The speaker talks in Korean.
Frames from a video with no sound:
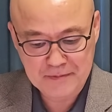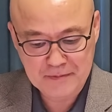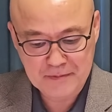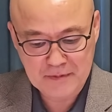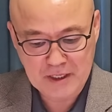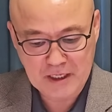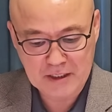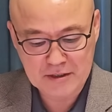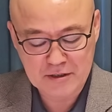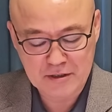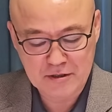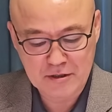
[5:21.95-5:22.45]

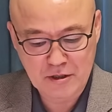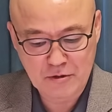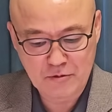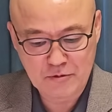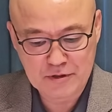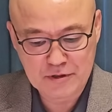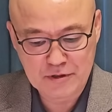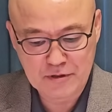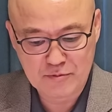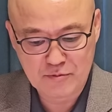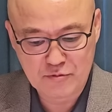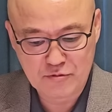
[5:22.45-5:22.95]
다선
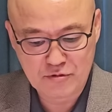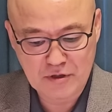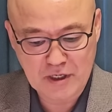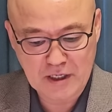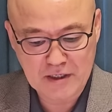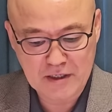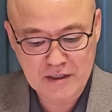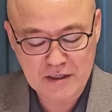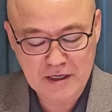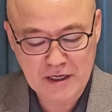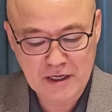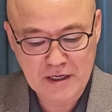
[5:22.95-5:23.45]
의원들
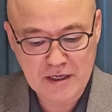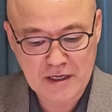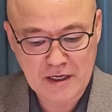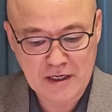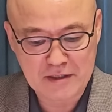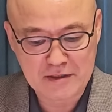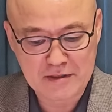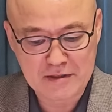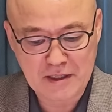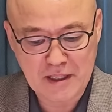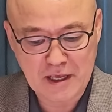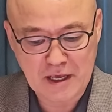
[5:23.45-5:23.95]
물갈이를 해야
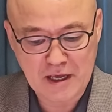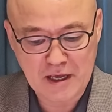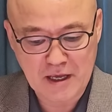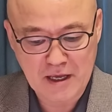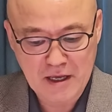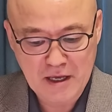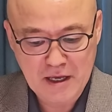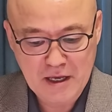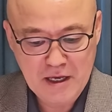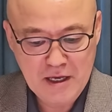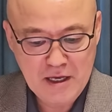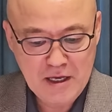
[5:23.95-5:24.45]
하는데
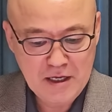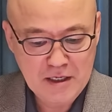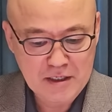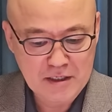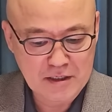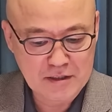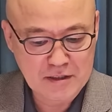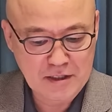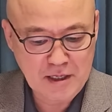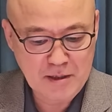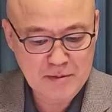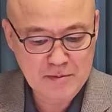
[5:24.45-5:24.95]

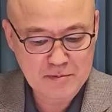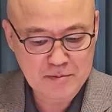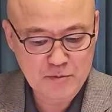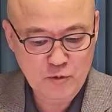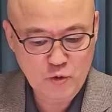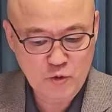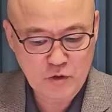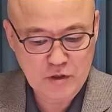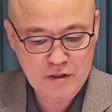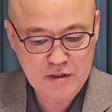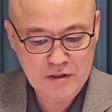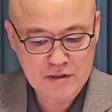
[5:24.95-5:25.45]

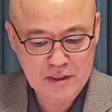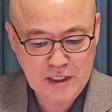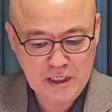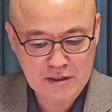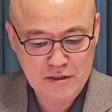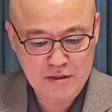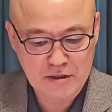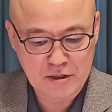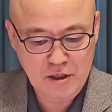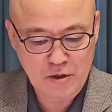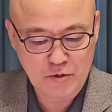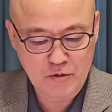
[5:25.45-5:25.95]
영남권
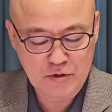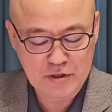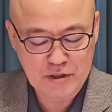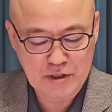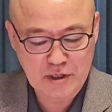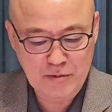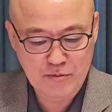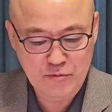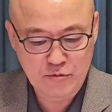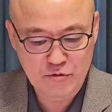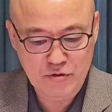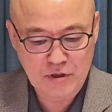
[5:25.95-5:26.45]
다선
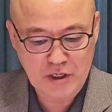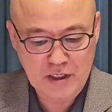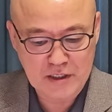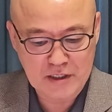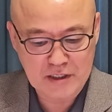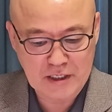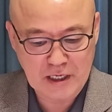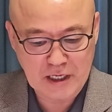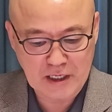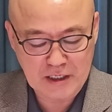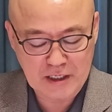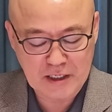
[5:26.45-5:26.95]
의원들의
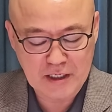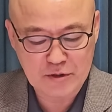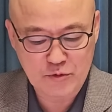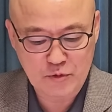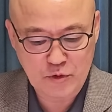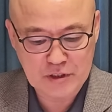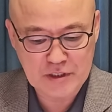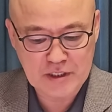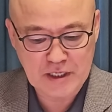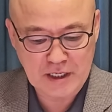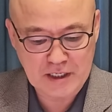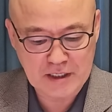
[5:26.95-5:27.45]
물갈이 계기가
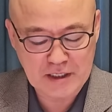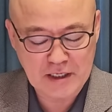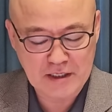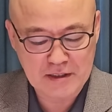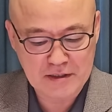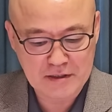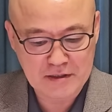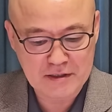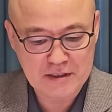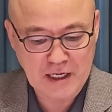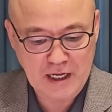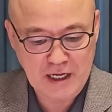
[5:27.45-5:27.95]
되지
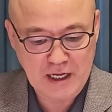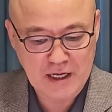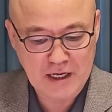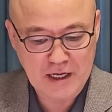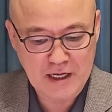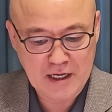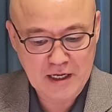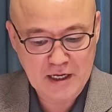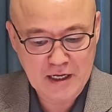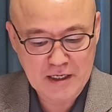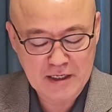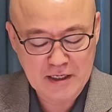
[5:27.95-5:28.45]

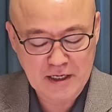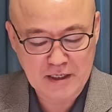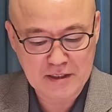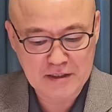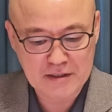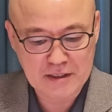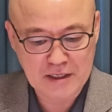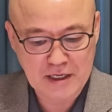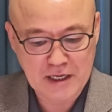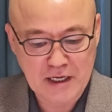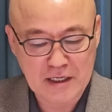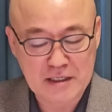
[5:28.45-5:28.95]

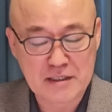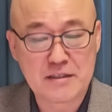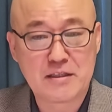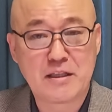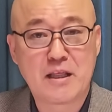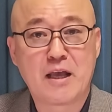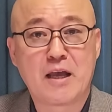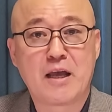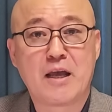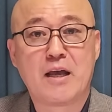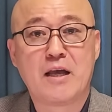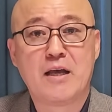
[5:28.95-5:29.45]
않겠느냐라는
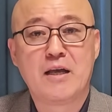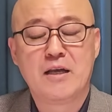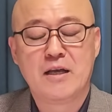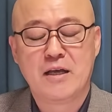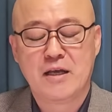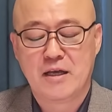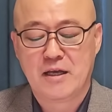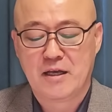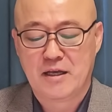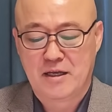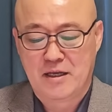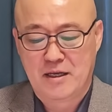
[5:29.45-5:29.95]
이야기인데
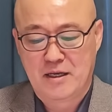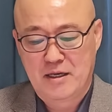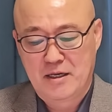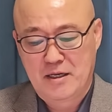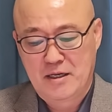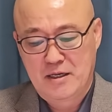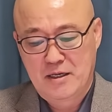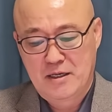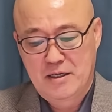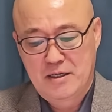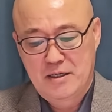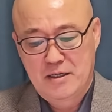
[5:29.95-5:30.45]

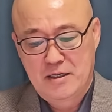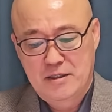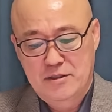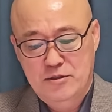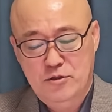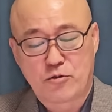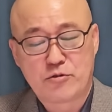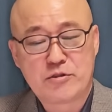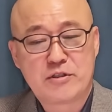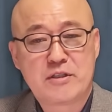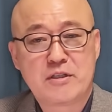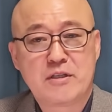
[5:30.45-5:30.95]

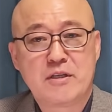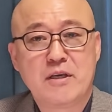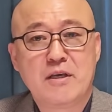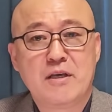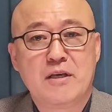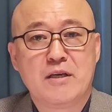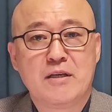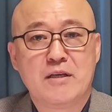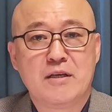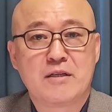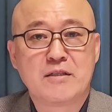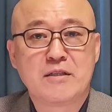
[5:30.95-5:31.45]

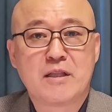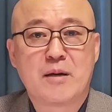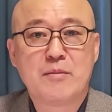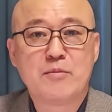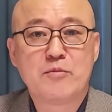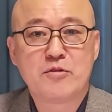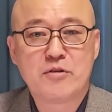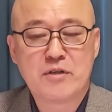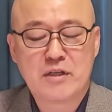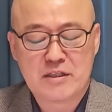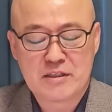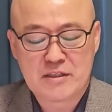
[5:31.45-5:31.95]
솔직히
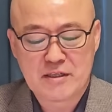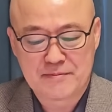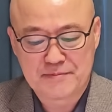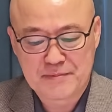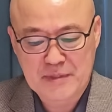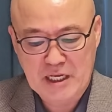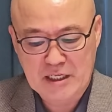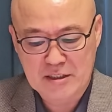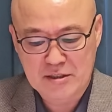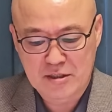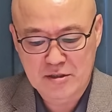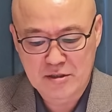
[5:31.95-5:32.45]
영남권에 지금
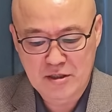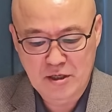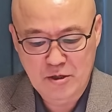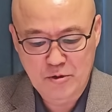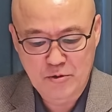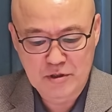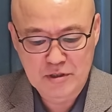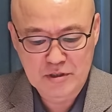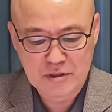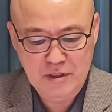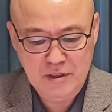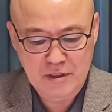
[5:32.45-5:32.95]
다선
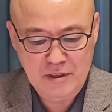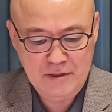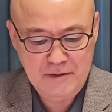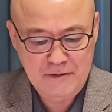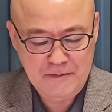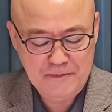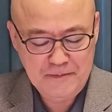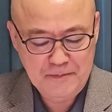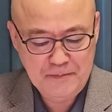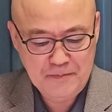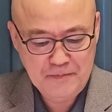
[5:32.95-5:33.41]
의원들